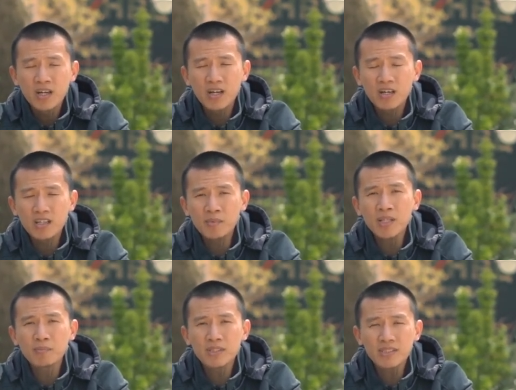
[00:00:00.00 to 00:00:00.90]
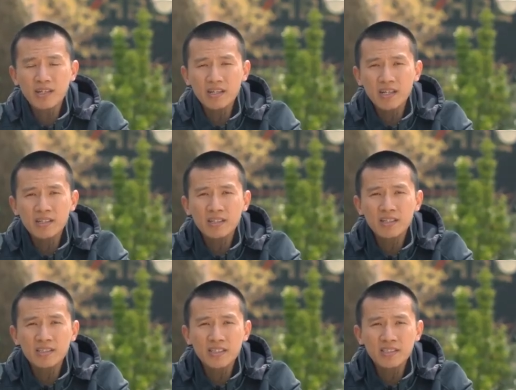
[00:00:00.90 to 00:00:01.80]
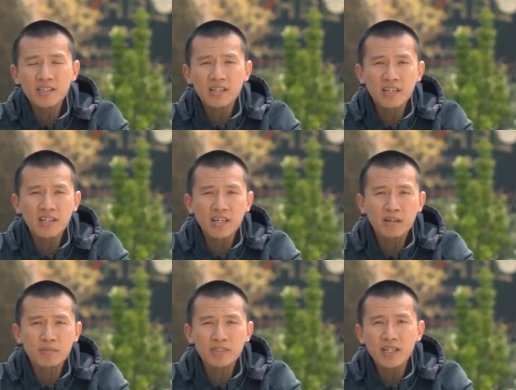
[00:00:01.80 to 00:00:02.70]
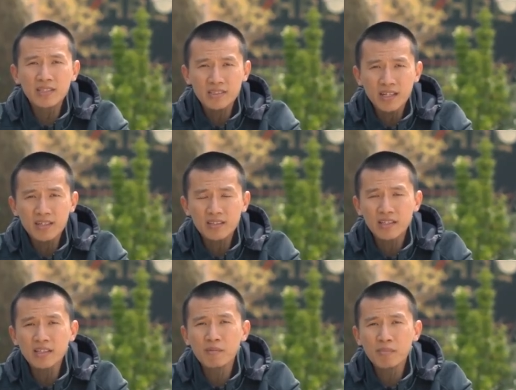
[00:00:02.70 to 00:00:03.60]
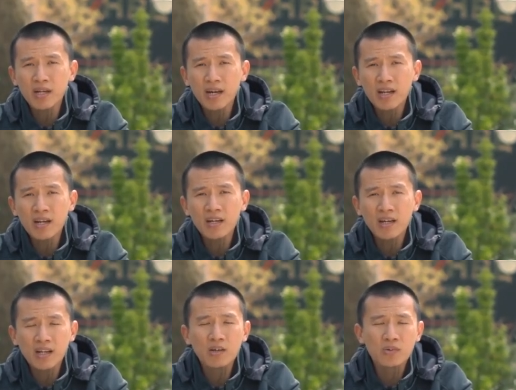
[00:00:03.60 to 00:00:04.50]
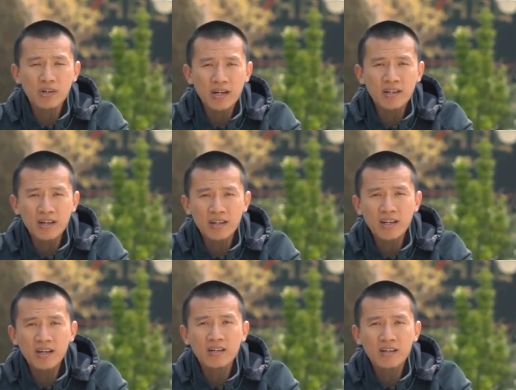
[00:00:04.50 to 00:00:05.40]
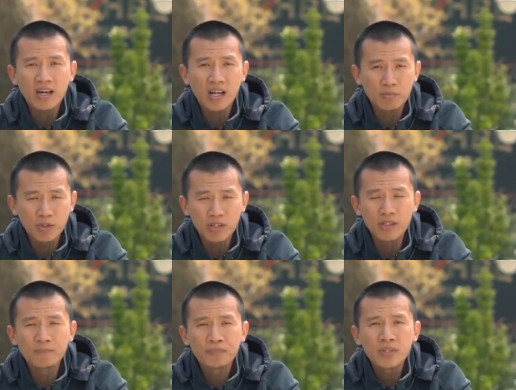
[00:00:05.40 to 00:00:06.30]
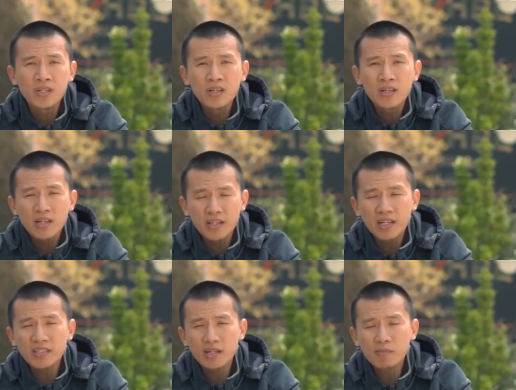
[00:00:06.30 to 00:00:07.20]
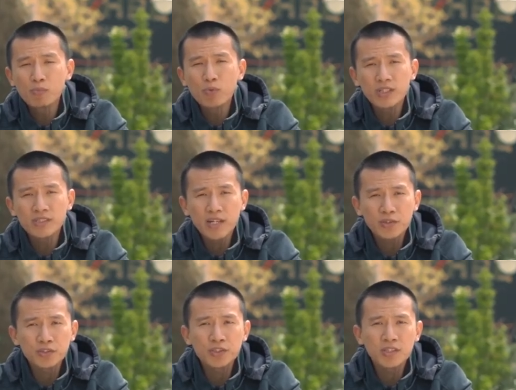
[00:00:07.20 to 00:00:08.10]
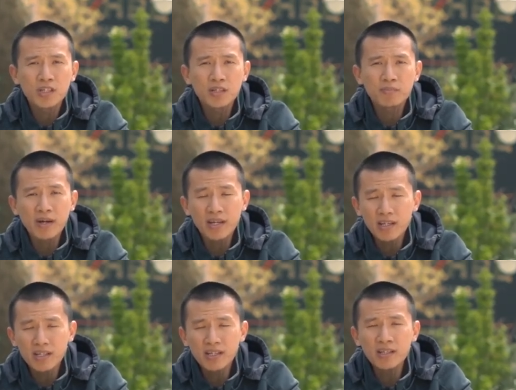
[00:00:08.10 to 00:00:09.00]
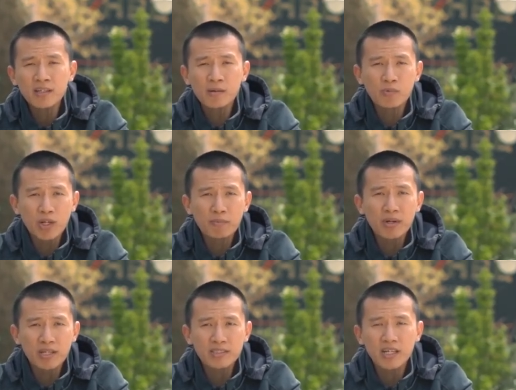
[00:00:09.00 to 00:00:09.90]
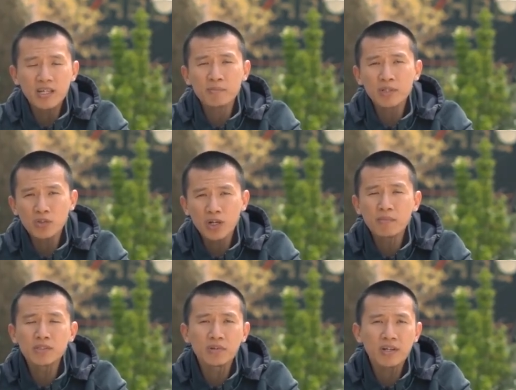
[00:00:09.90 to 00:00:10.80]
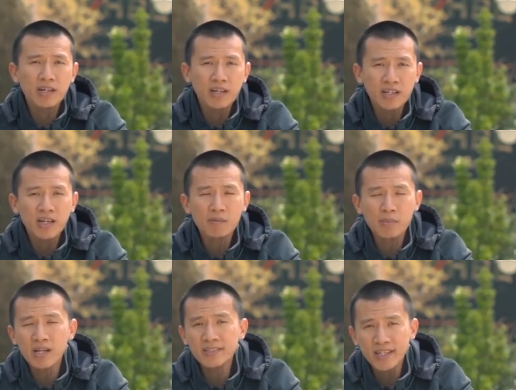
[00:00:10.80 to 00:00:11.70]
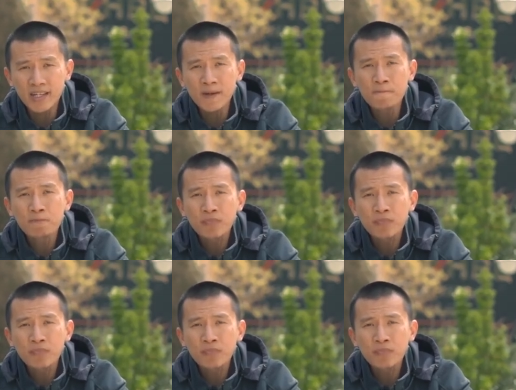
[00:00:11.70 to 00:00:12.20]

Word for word: Eh, teman-teman sekalian, eh, saya sedikit ingin menjelaskan tentang perkara Al-Qur'an adalah kalamullah ketika saya membuat status uh, pagi ini, kemudian banyak sekali masukan-masukan yang datang kepada saya.